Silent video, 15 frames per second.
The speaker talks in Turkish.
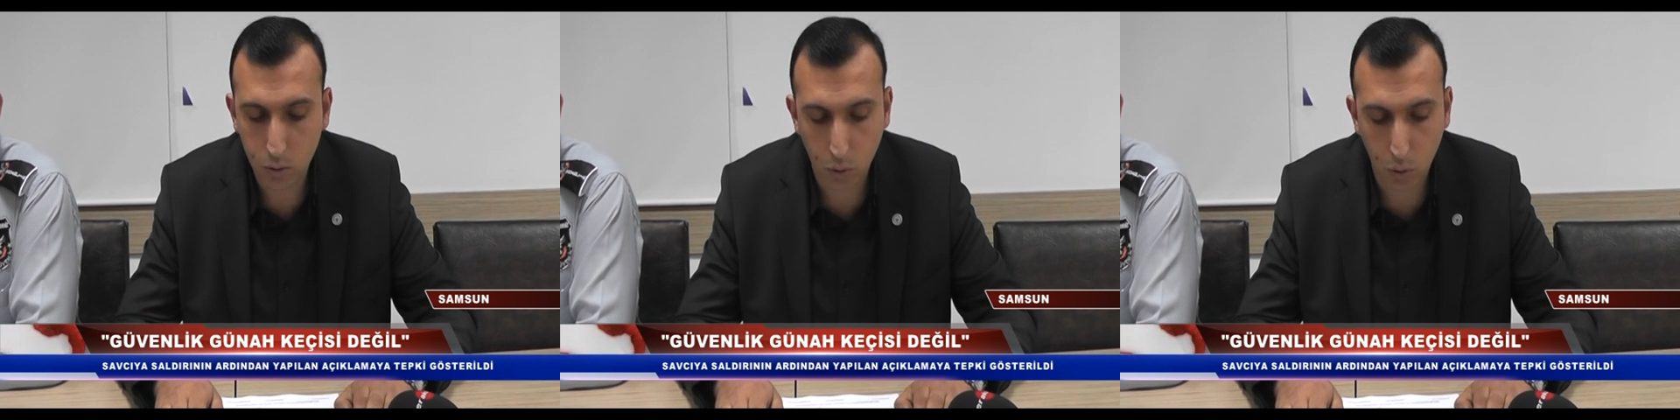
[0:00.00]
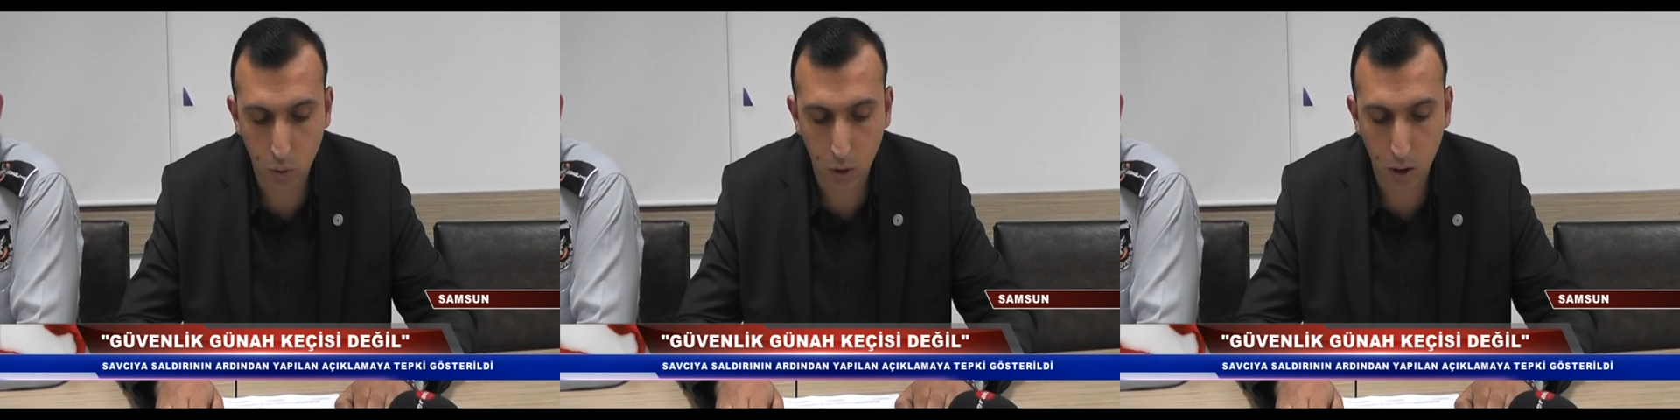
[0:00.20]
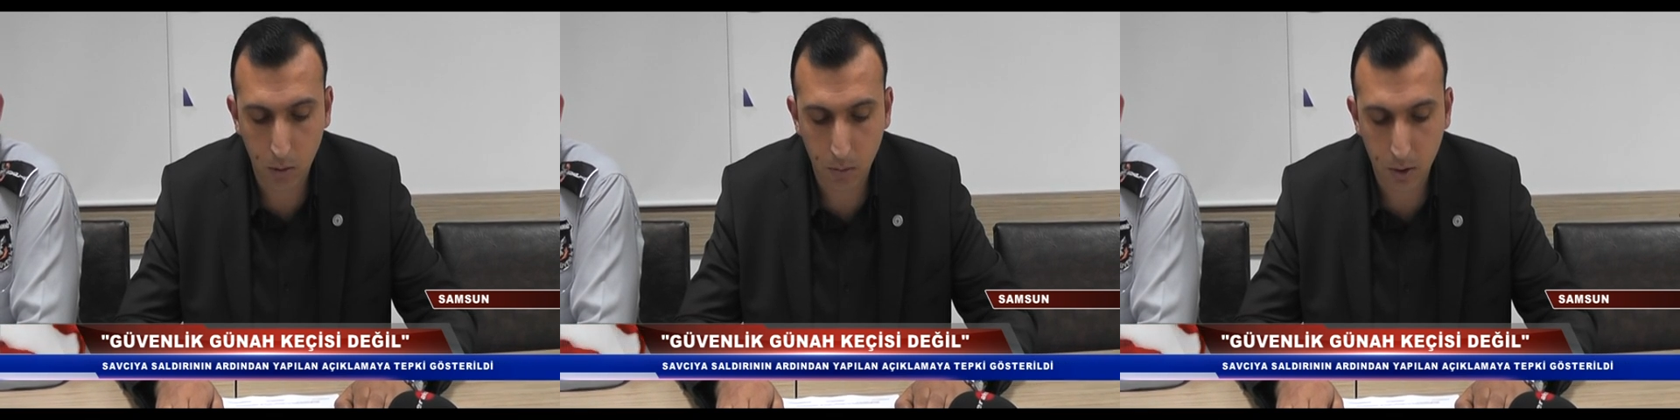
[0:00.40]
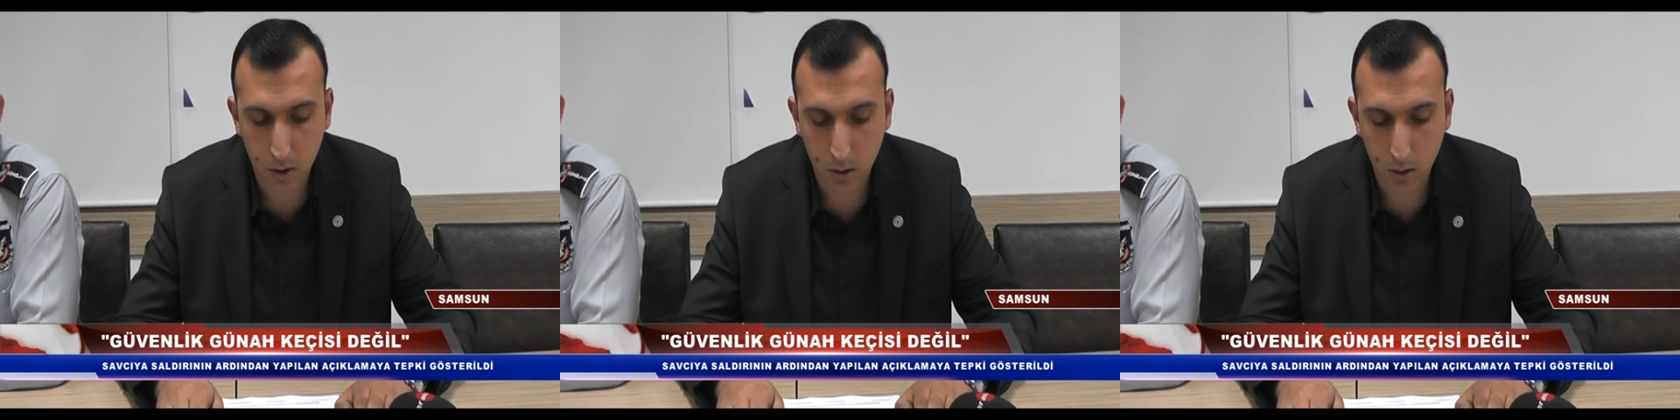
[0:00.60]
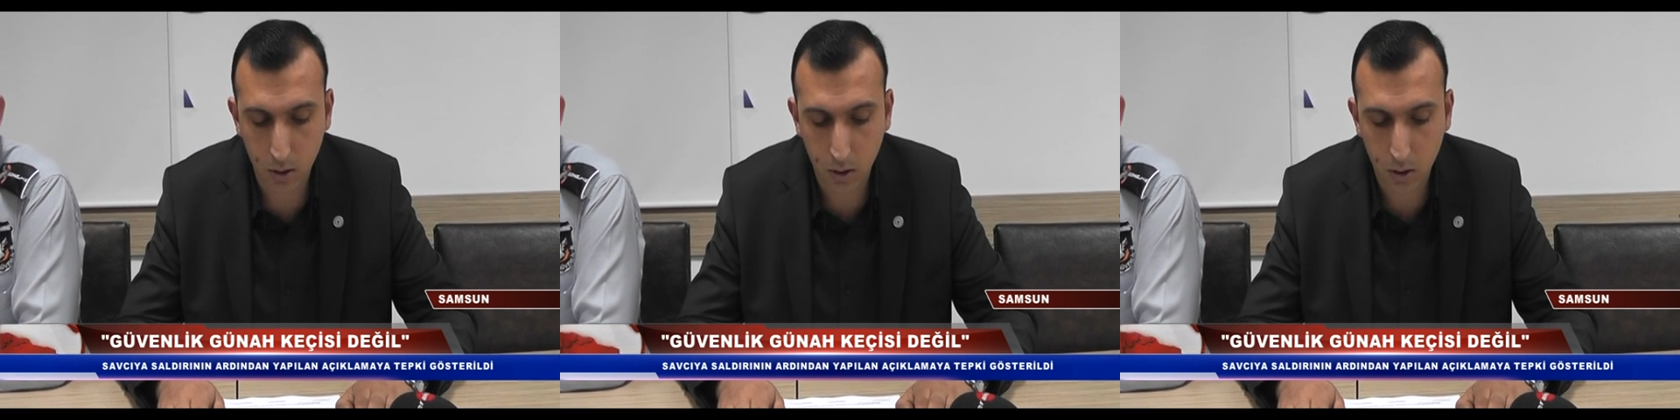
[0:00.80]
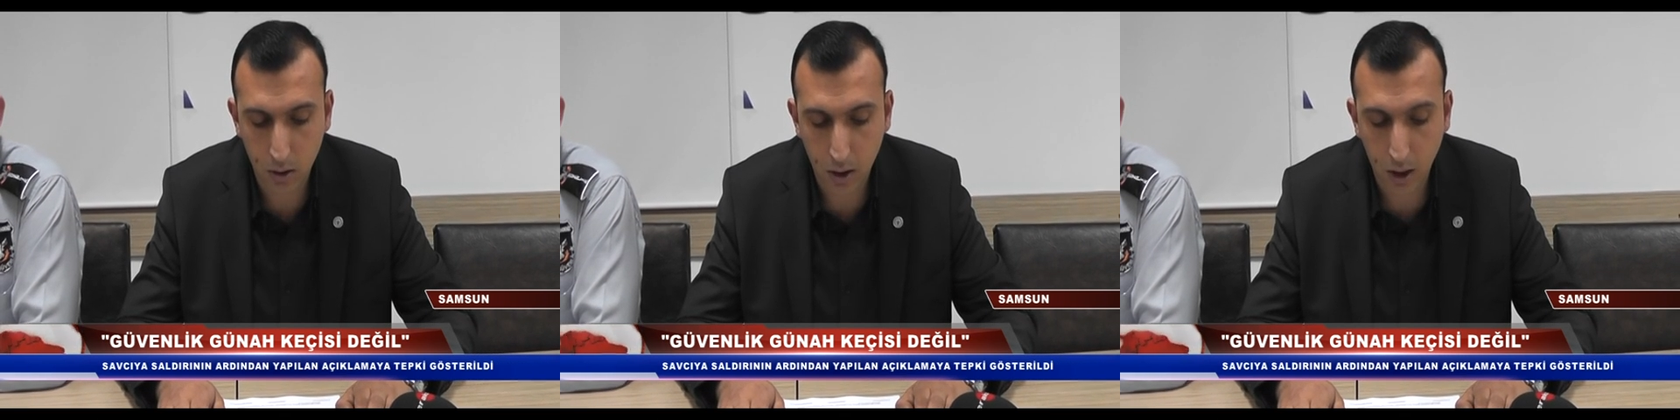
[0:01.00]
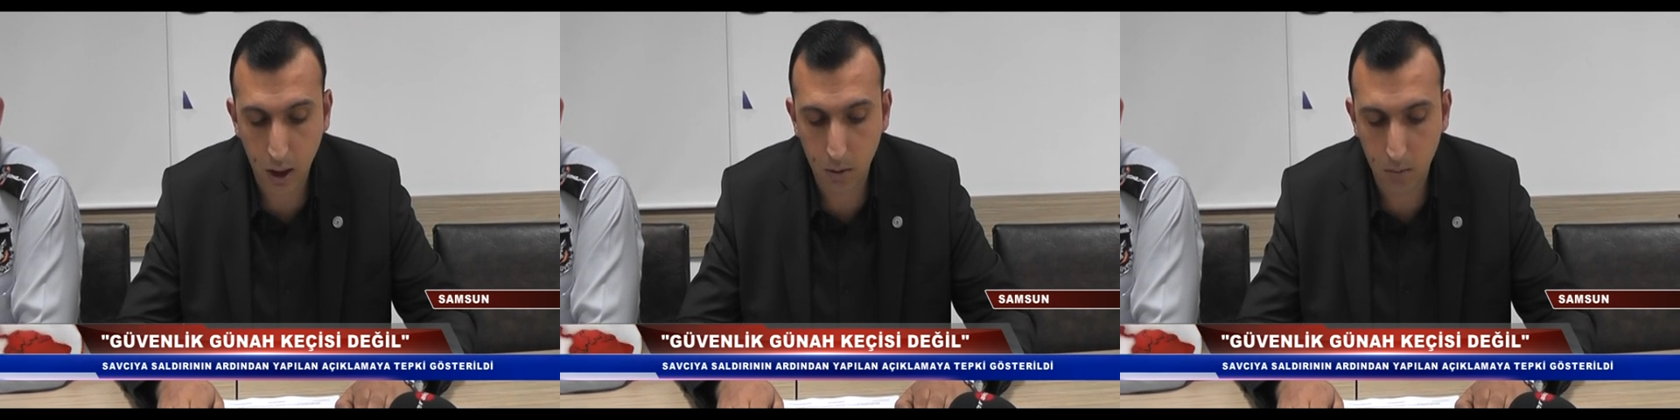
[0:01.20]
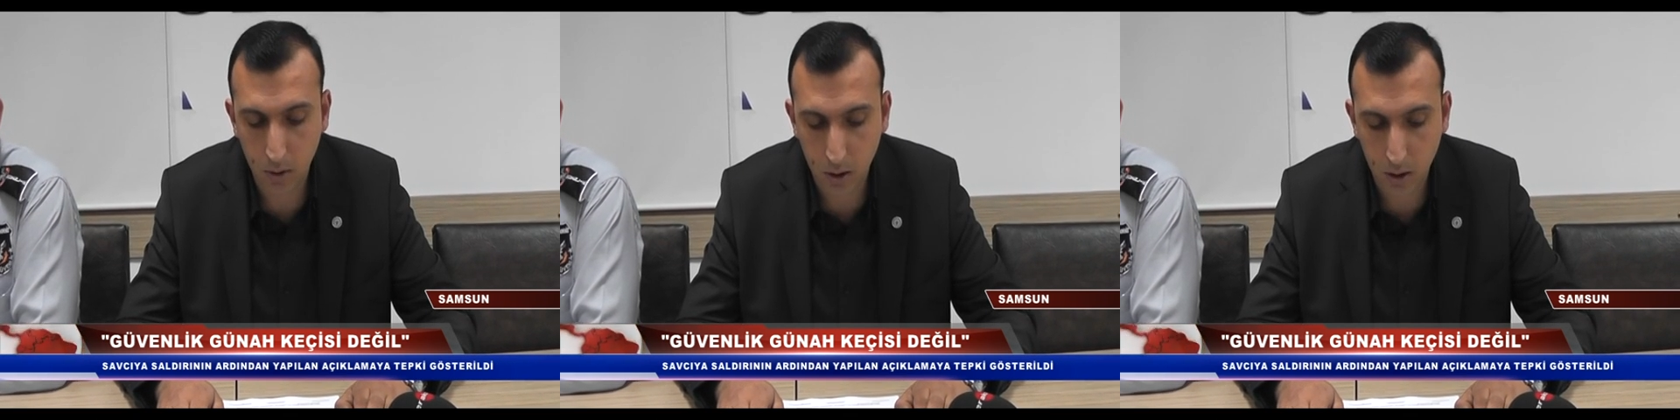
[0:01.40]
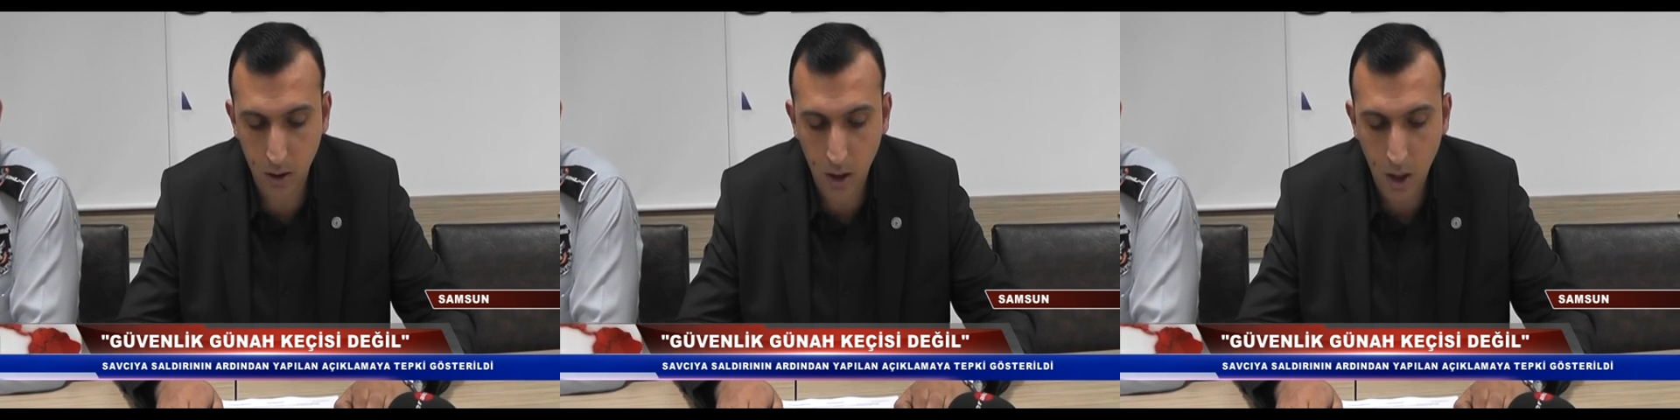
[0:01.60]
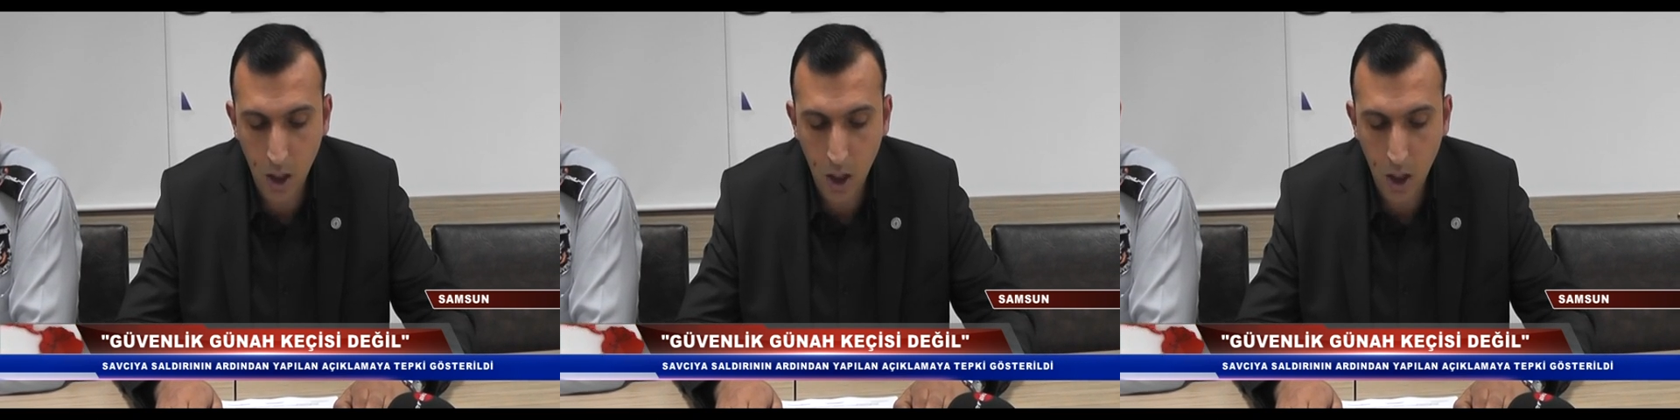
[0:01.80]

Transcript: sorgulanması değil midir?